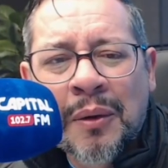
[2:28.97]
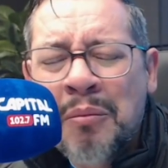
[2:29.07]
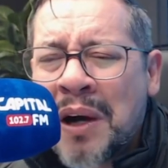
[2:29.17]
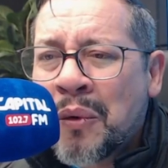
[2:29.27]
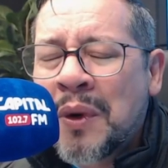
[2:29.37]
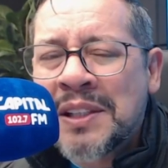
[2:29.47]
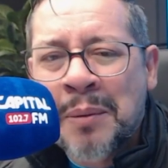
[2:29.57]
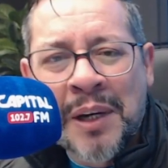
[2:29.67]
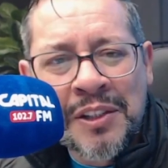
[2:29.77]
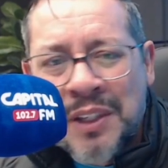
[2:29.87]
uma coisa
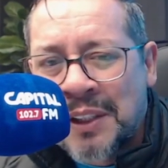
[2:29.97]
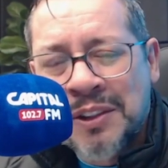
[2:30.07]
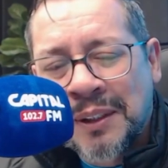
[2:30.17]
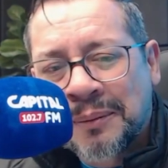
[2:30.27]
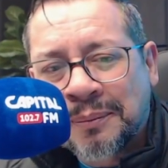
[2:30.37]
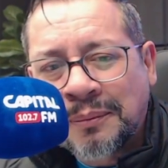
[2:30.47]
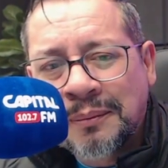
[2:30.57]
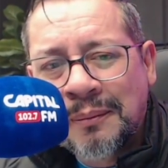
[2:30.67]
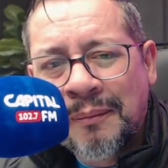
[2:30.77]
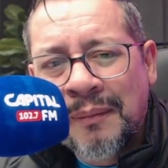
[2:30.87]
para a gente:
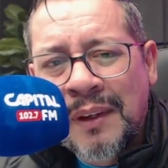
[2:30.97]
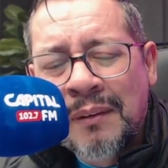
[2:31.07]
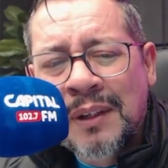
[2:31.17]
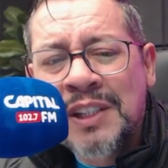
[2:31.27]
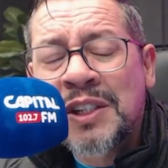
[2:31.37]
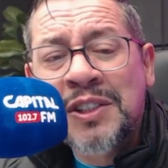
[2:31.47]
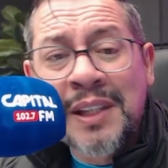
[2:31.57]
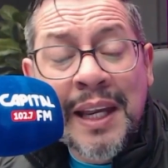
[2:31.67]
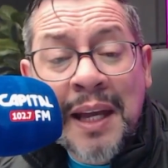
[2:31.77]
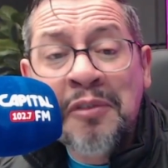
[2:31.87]
que a gente
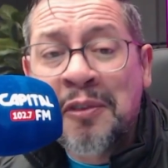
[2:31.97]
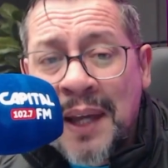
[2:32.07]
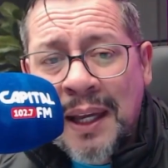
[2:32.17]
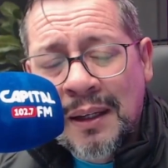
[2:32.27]
tenha fé.